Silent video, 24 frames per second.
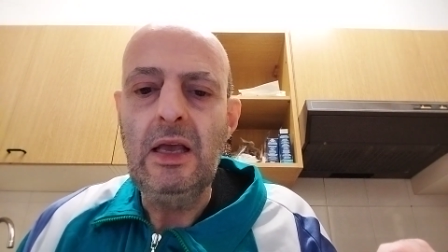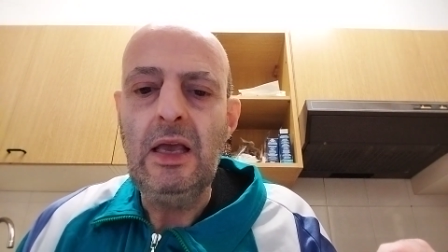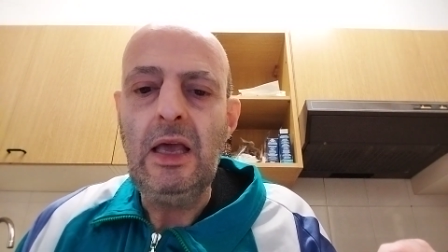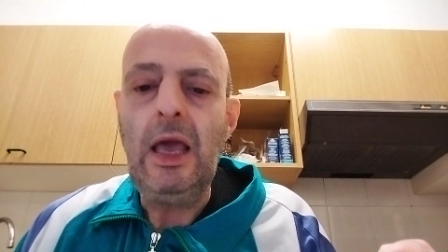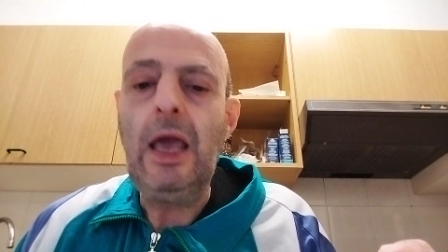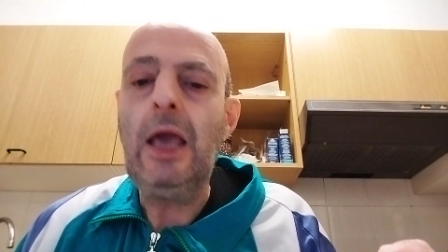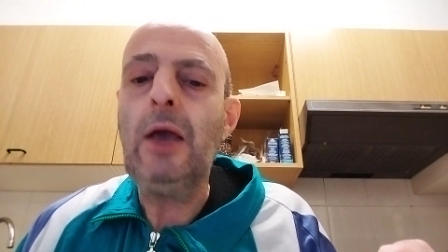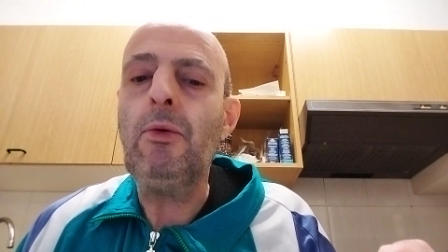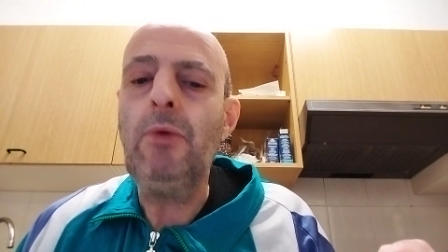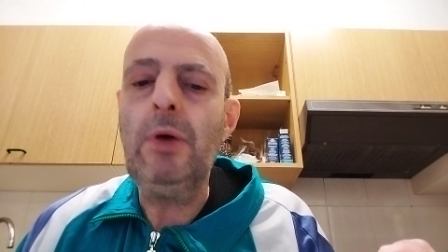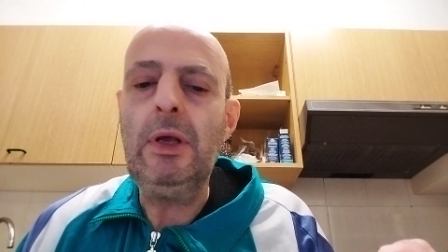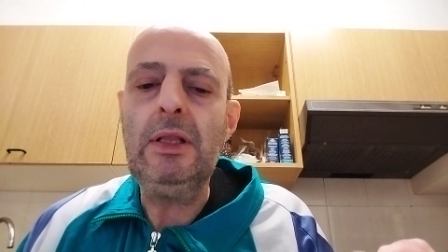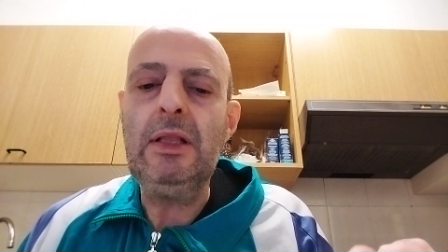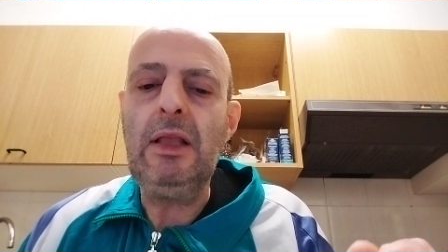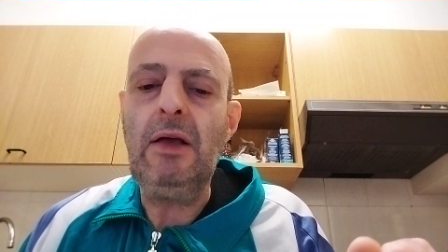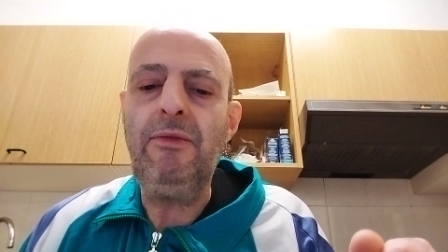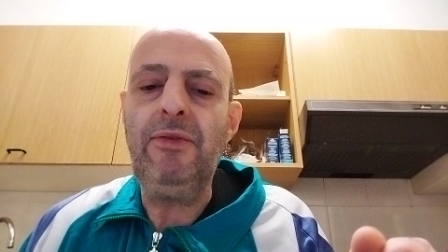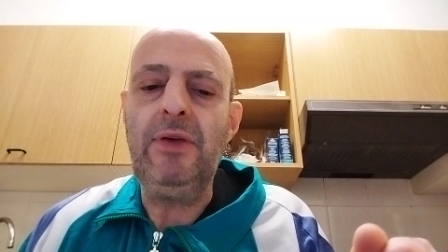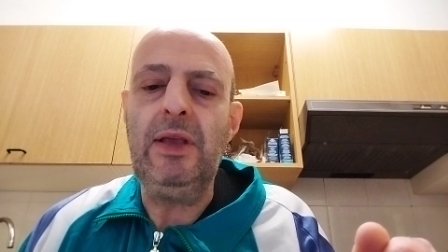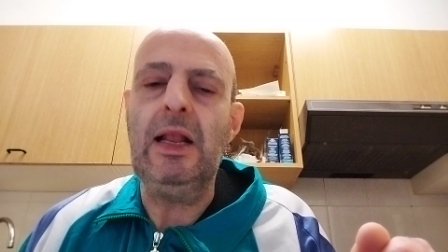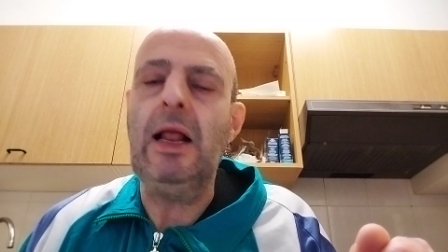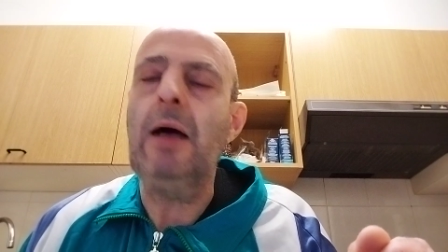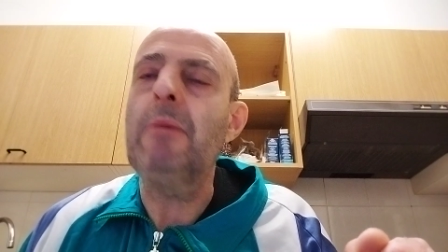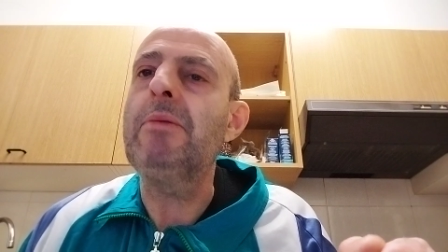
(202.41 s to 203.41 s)
E quinta
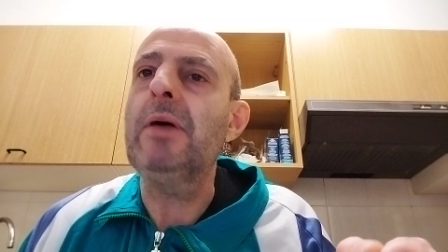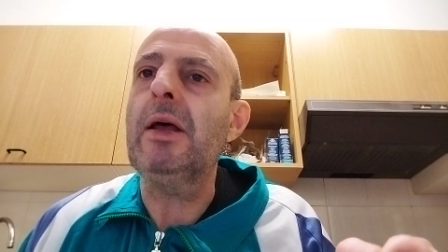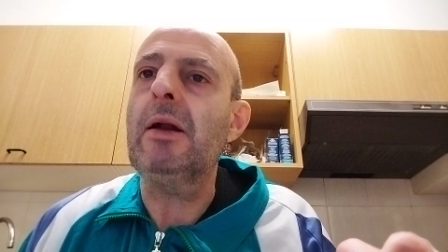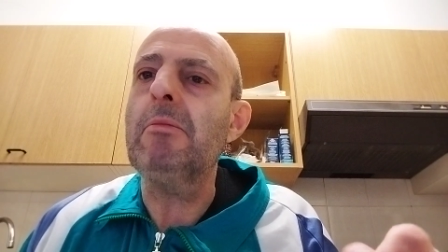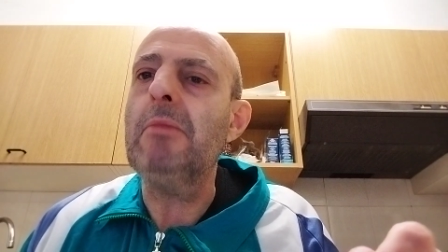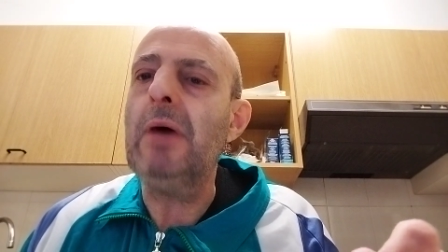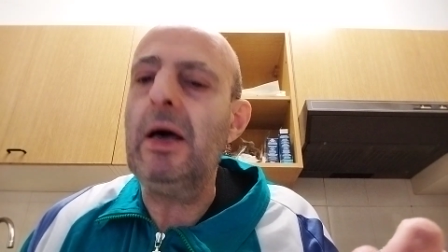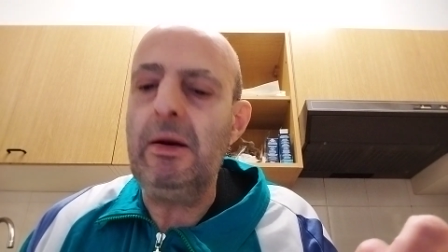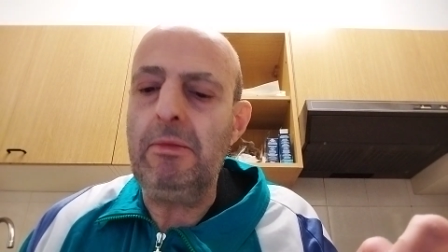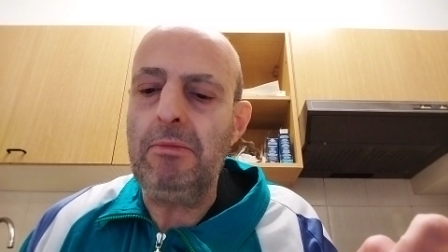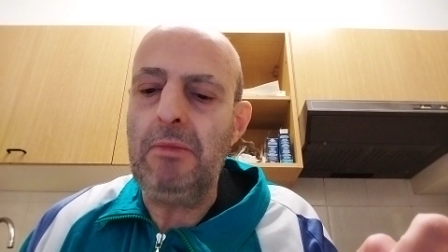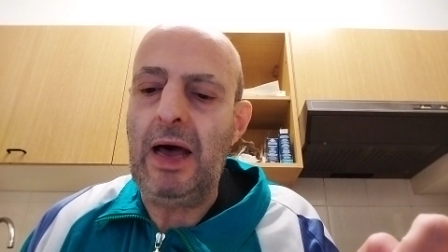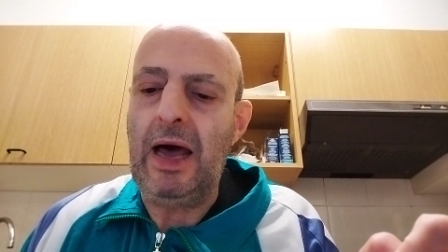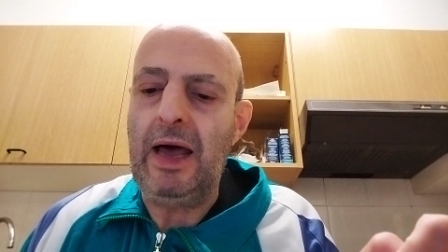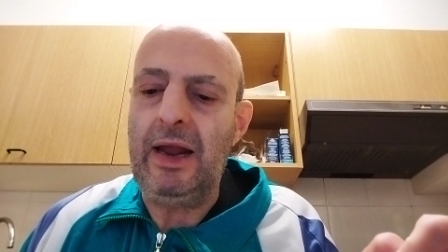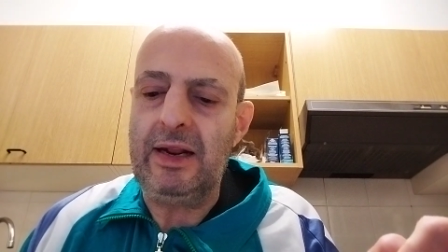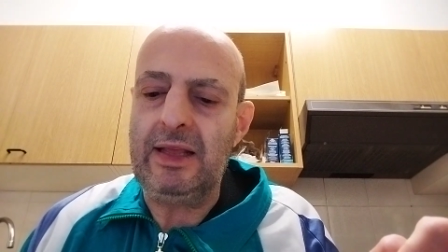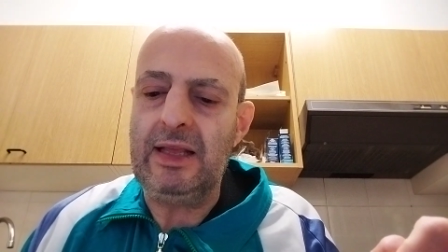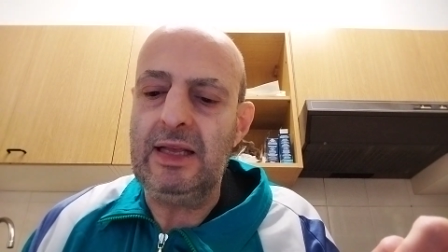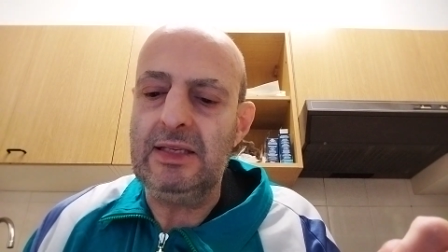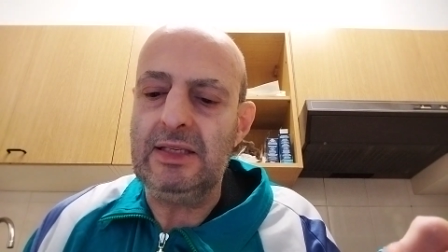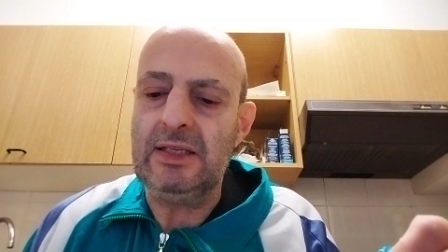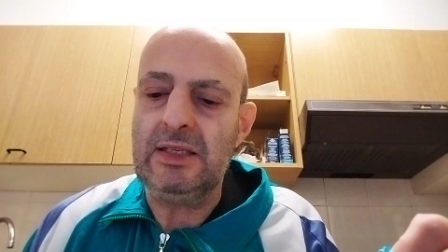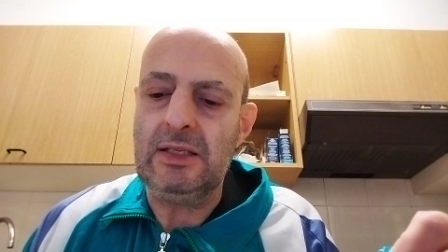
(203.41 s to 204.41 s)
fila per Mar
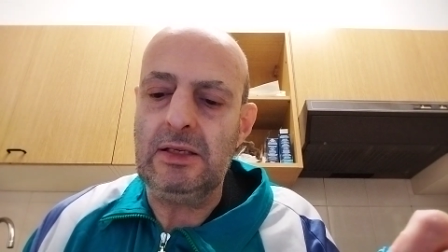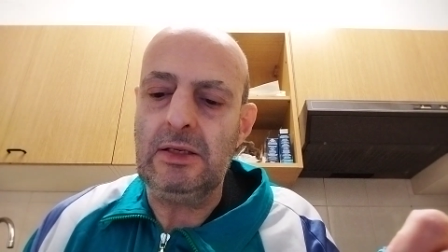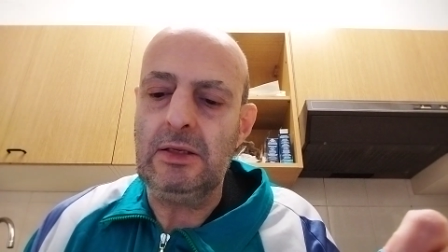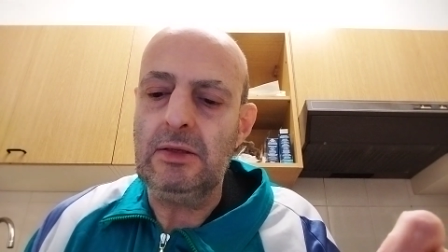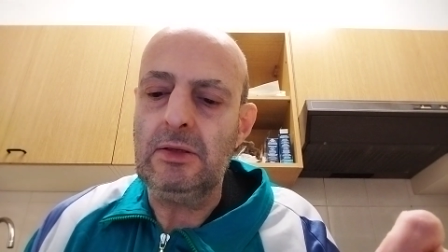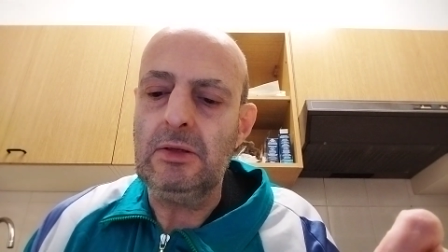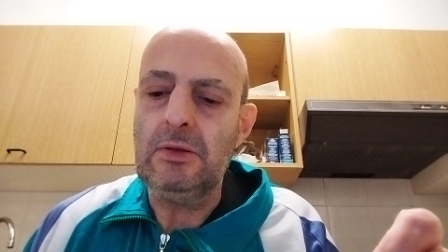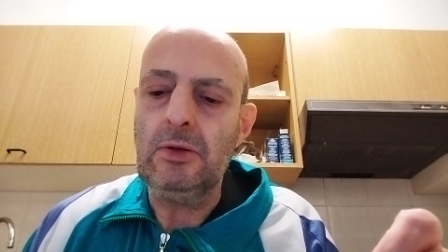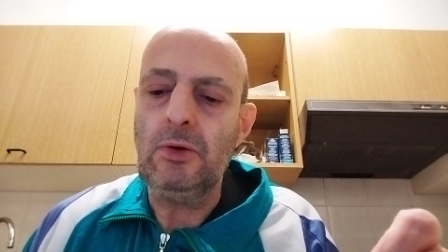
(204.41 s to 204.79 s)
Marquez,